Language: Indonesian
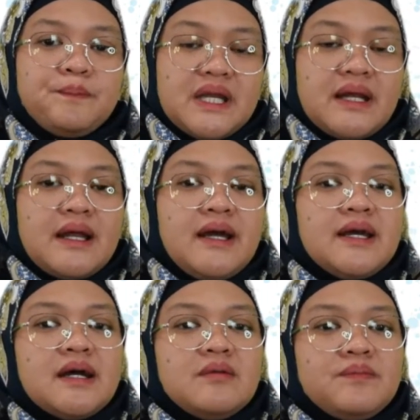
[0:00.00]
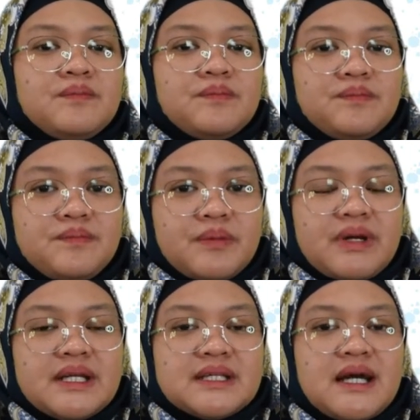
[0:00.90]
penilaian
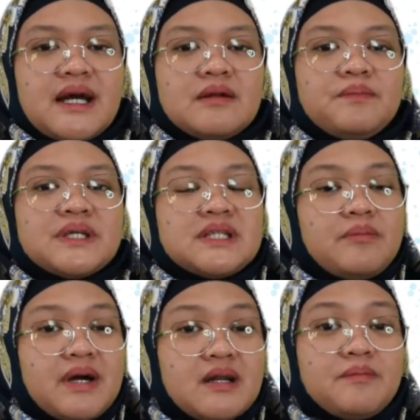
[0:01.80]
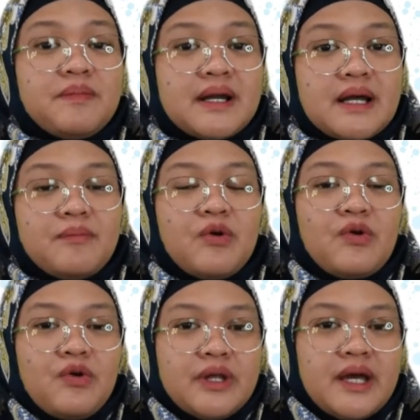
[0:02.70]
pemeriksaan persamaan pada
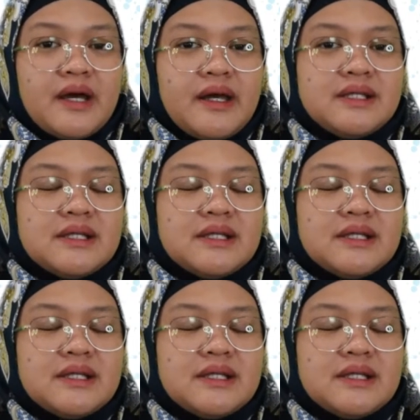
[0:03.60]
pokoknya ya.